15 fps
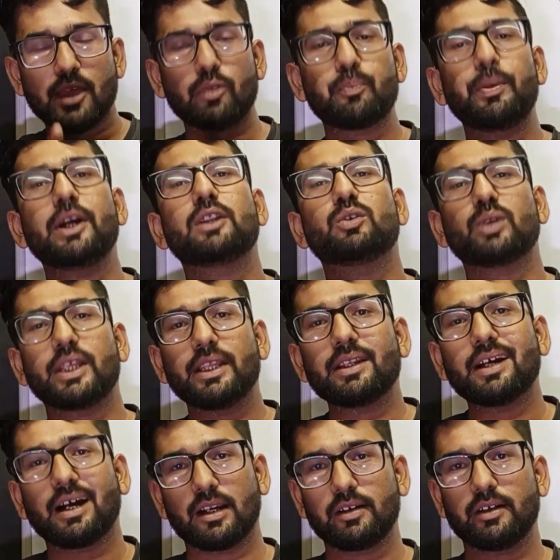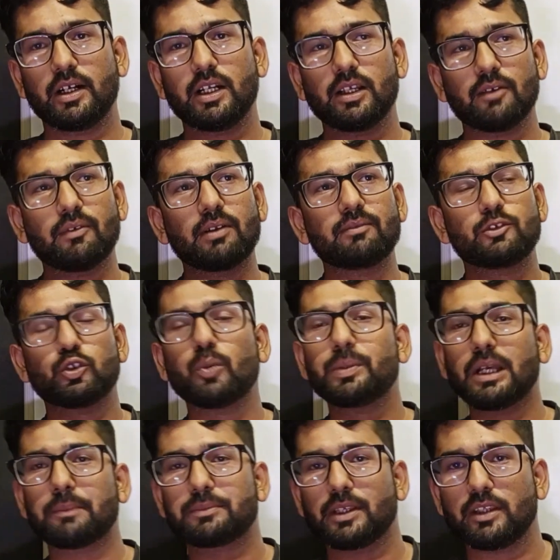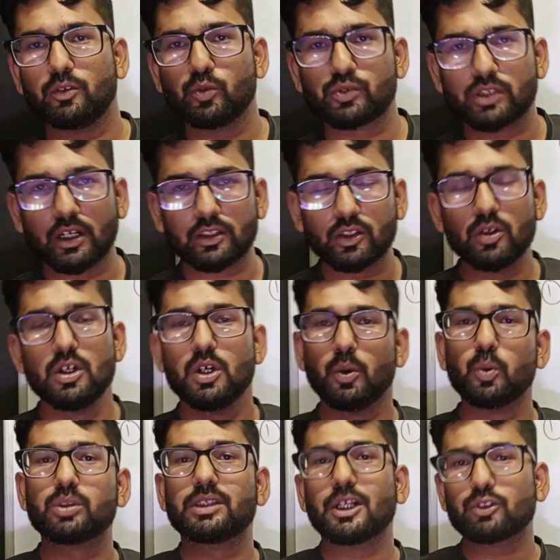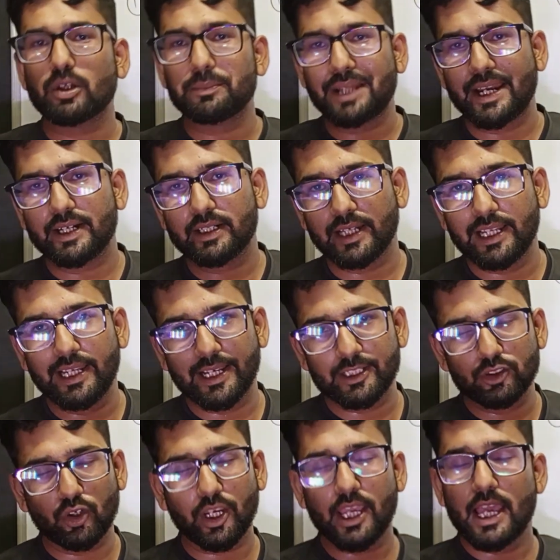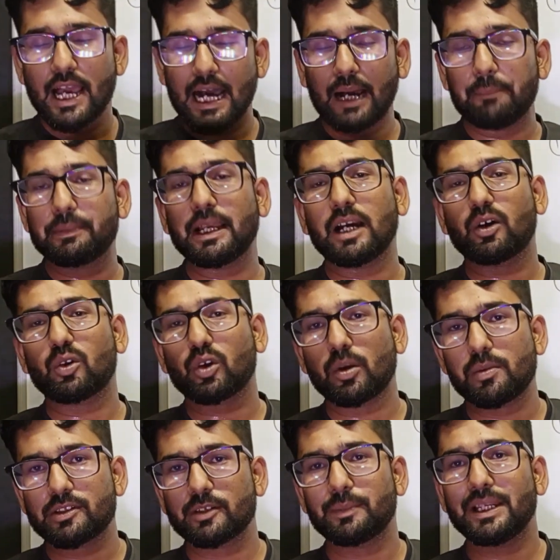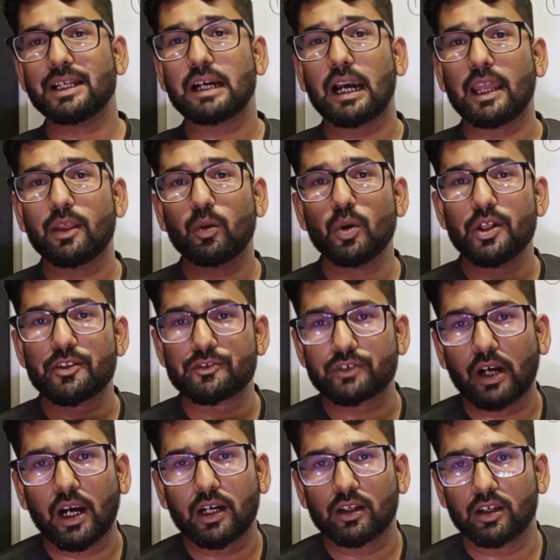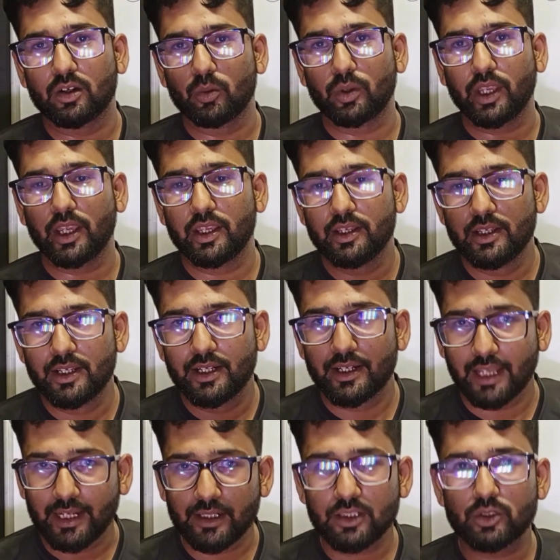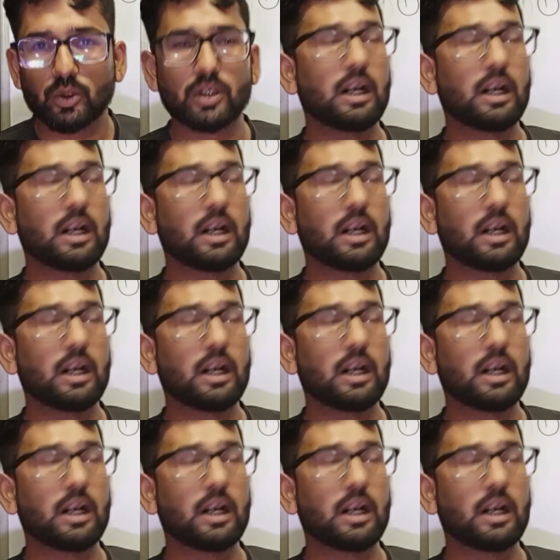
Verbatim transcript: स्पीड तो नहीं ना हंड्रेड या वन जो भी आप यूज़ करते हो उतना तो आप डायरेक्ट नहीं लेके जाओगे आप क्या करोगे बेसिकली गाड़ी को स्टार्ट करोगे है ना तो